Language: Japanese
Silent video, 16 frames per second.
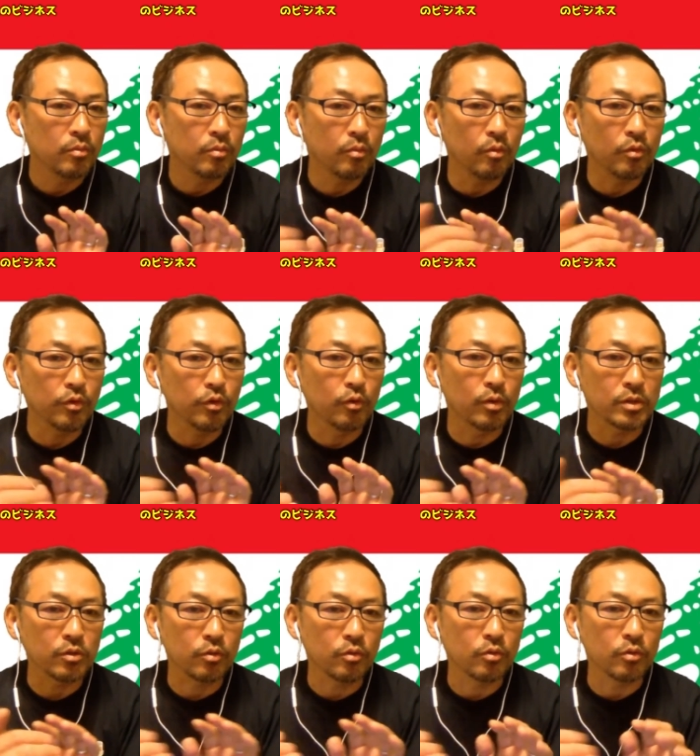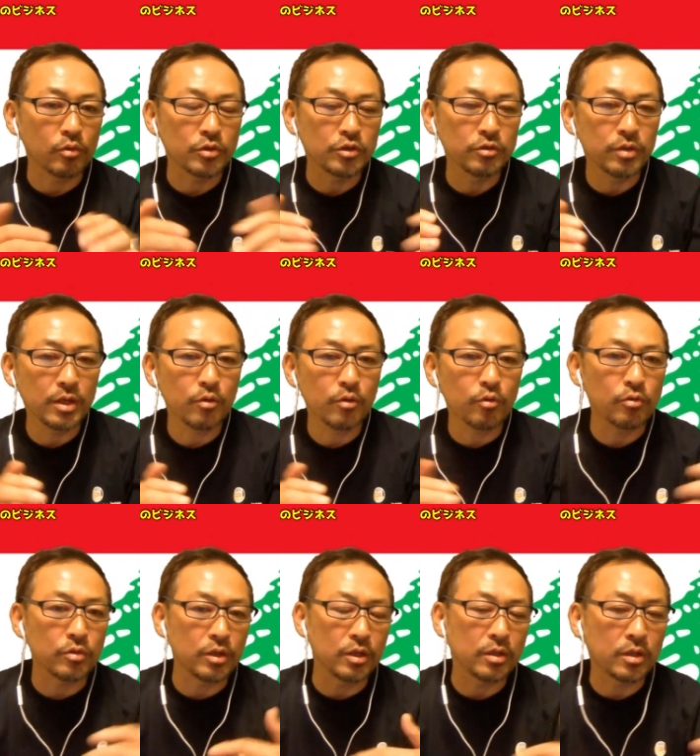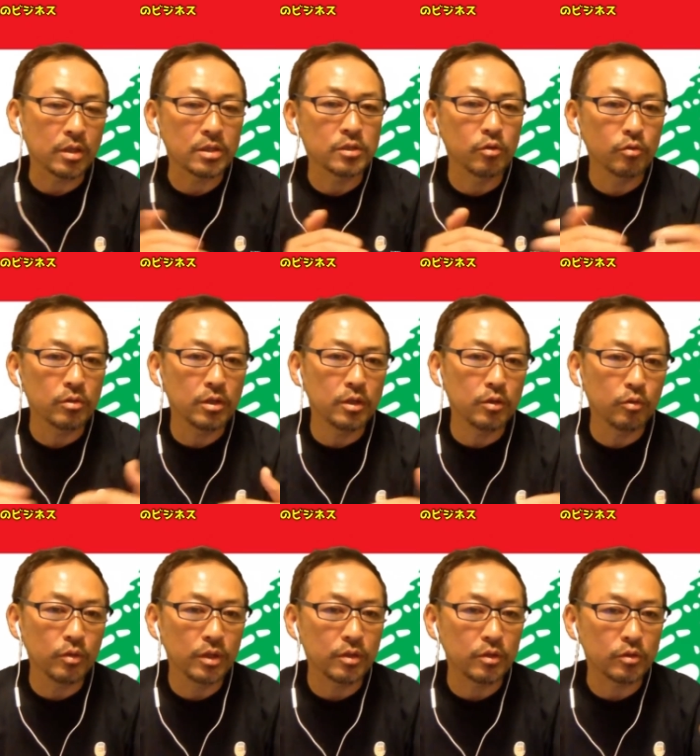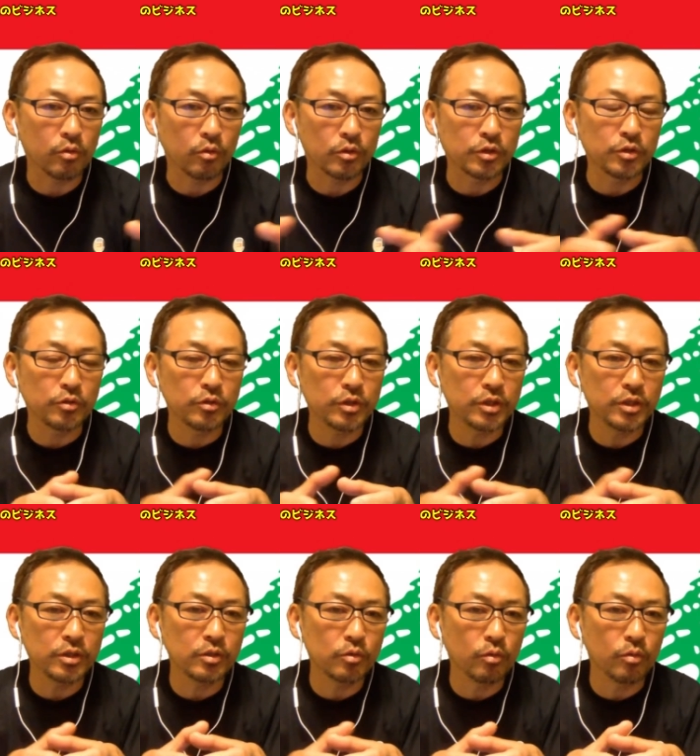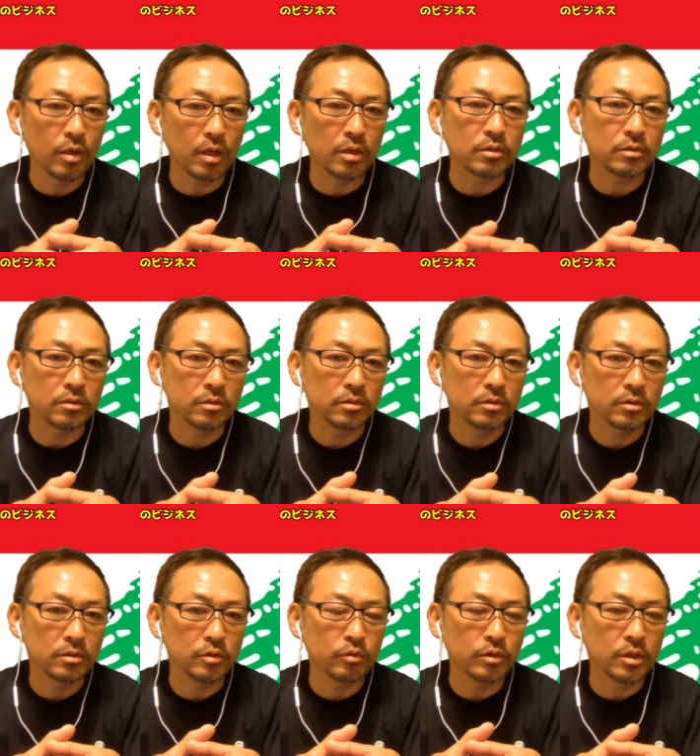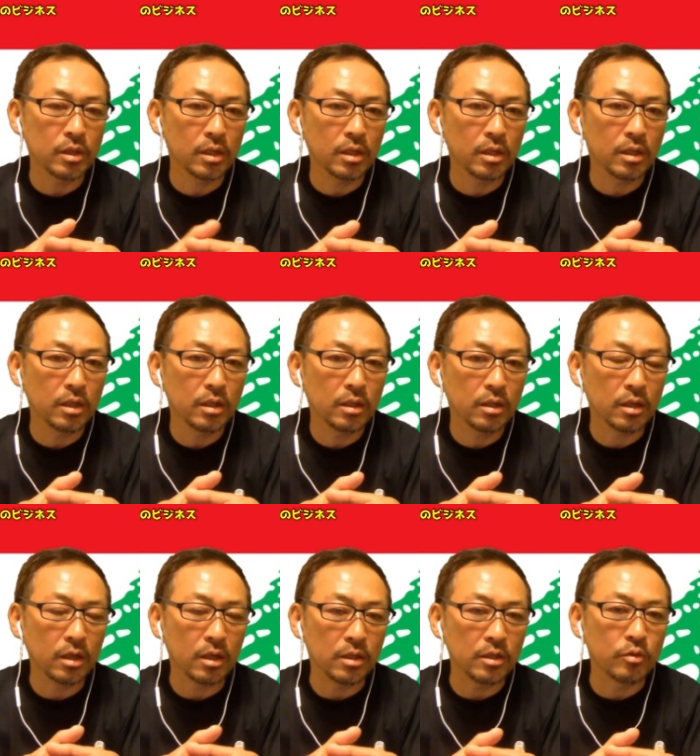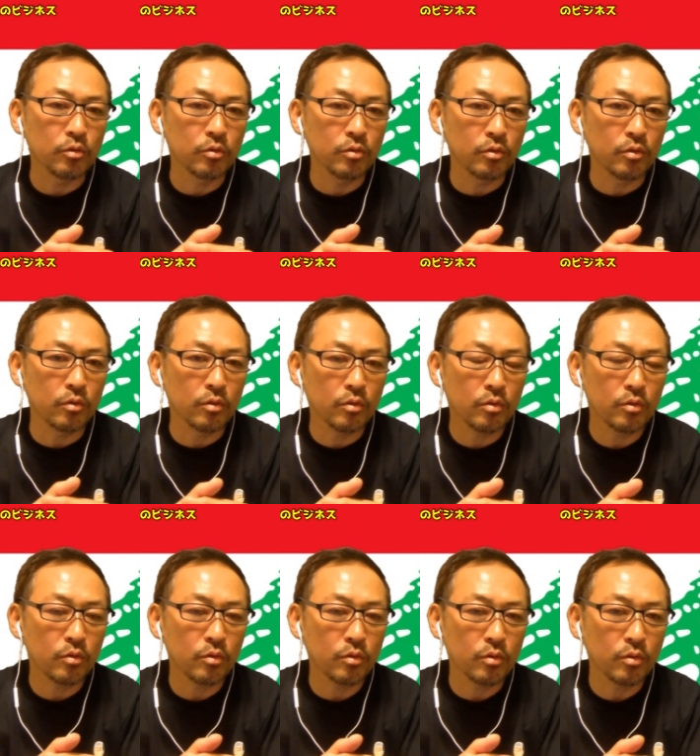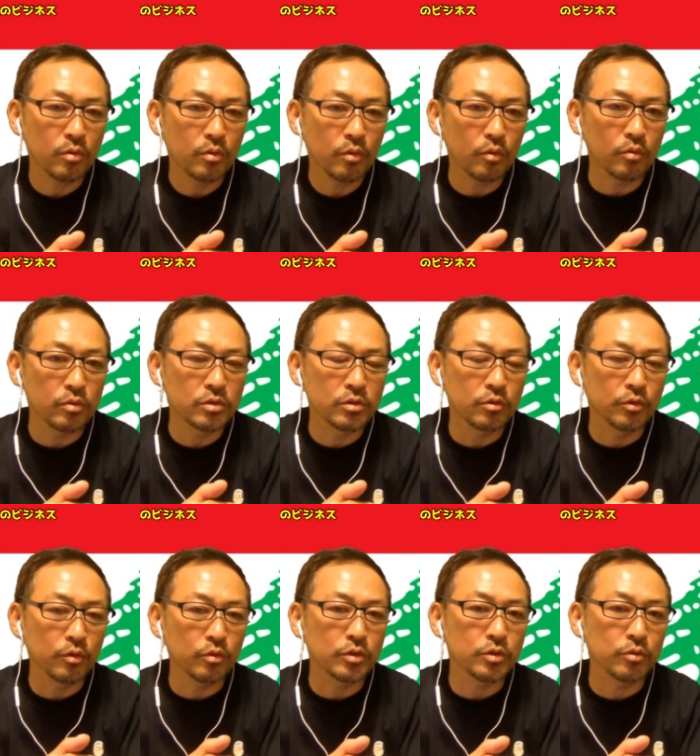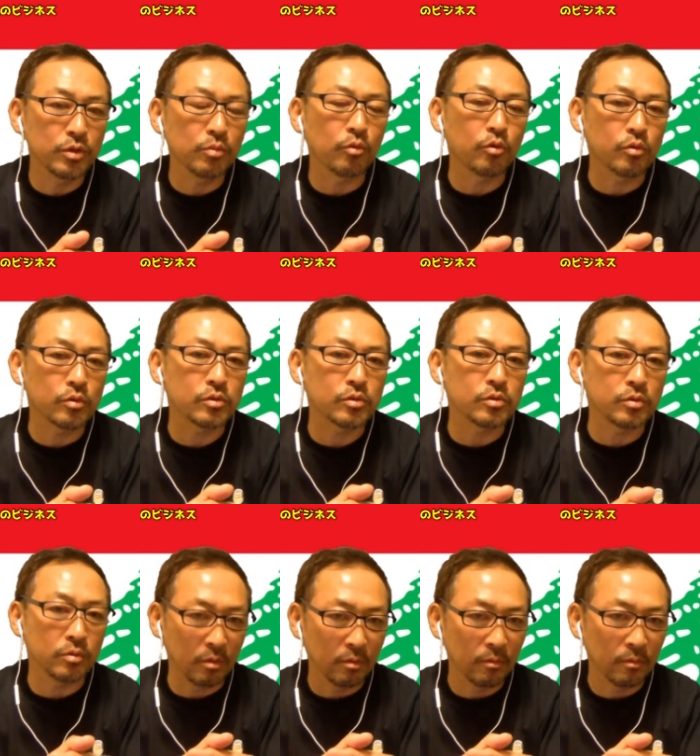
もう要はその周辺国に鉄道で移動できるその中心となる、そういったなんか移動の交通の要衝にもする